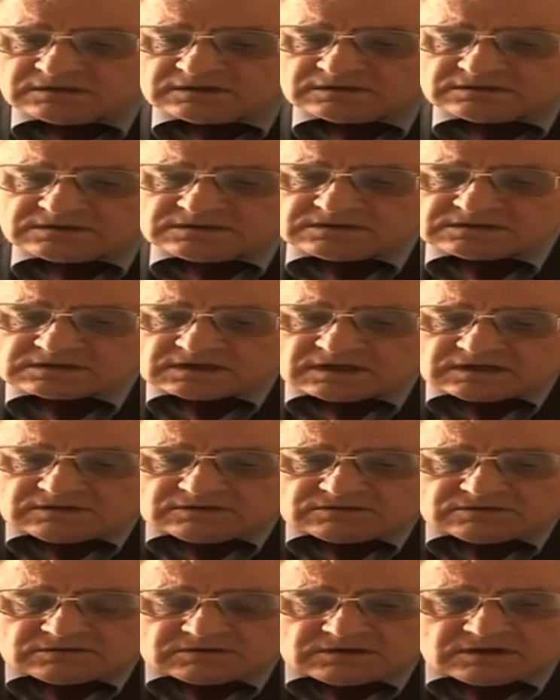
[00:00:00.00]
lotniska.
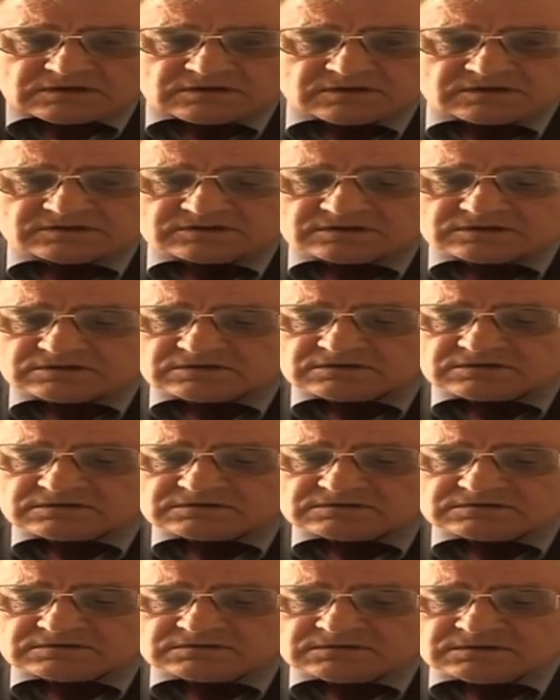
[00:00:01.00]
No, do tego jeszcze
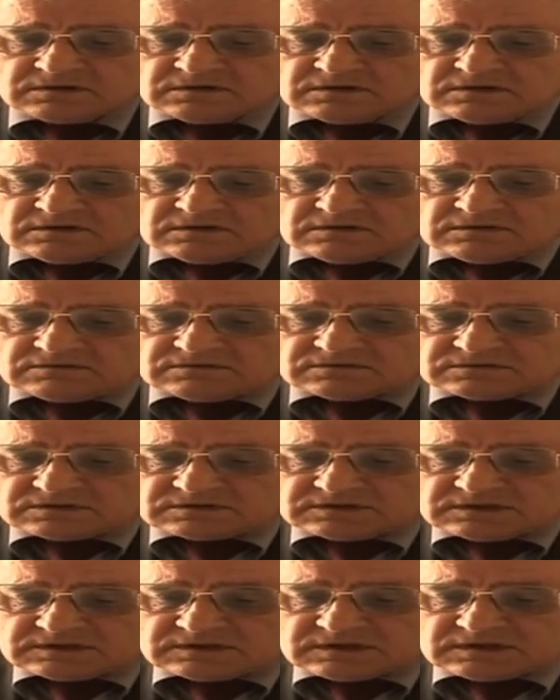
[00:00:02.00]
dochodzą
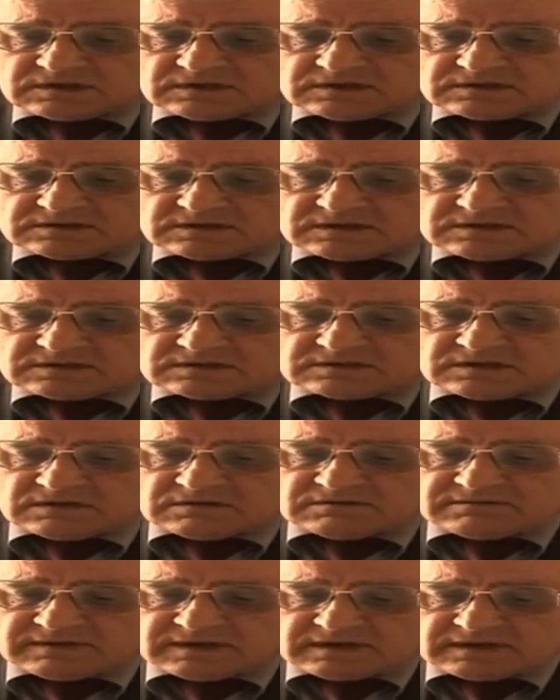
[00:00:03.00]
urządzenia
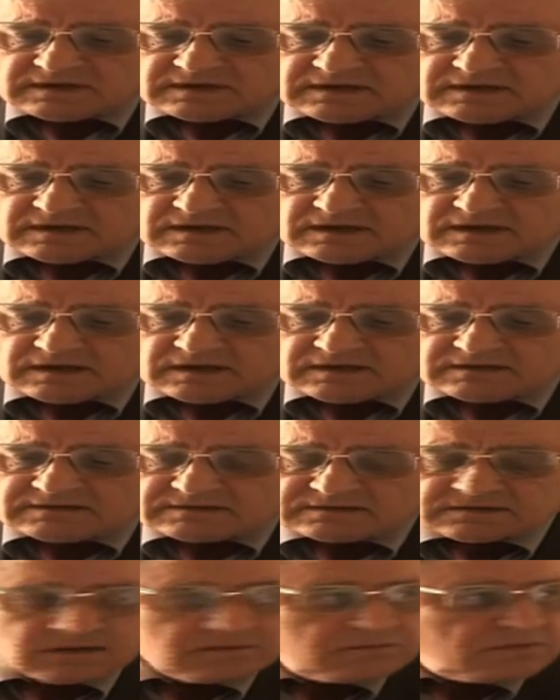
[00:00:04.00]
zainstalowane na
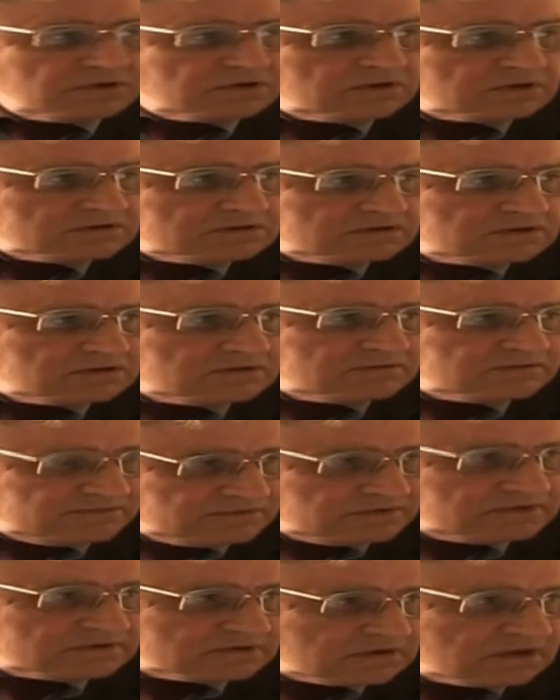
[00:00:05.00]
samolocie,
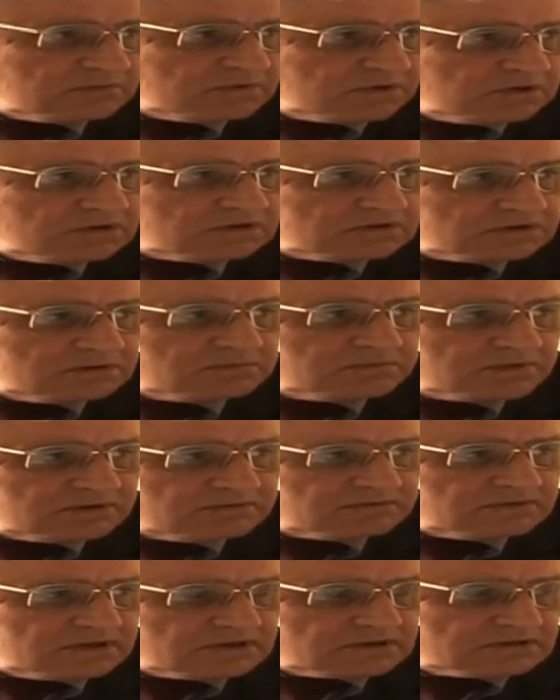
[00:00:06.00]
w samolocie,
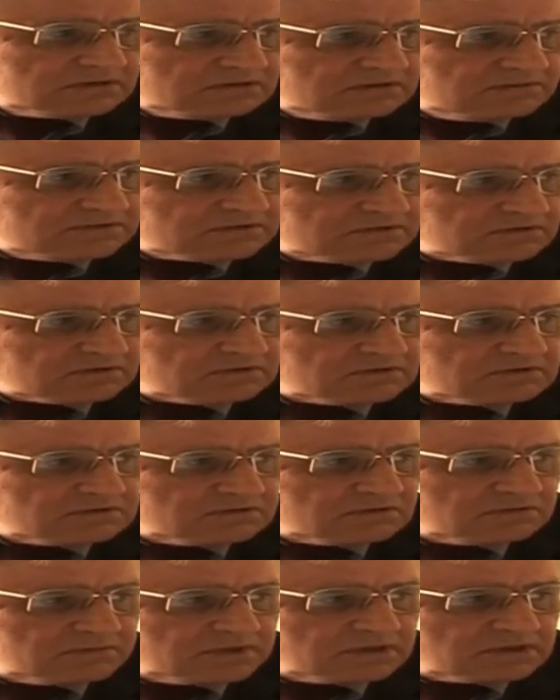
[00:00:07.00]
prawda, czyli
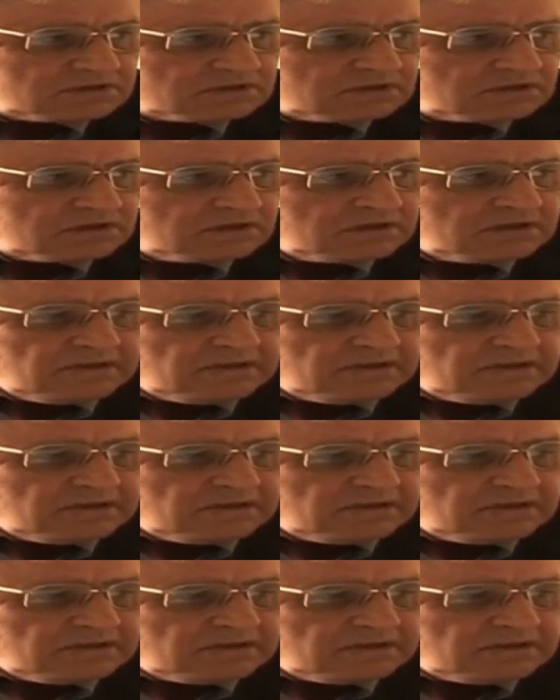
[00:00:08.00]
wysokościomierze.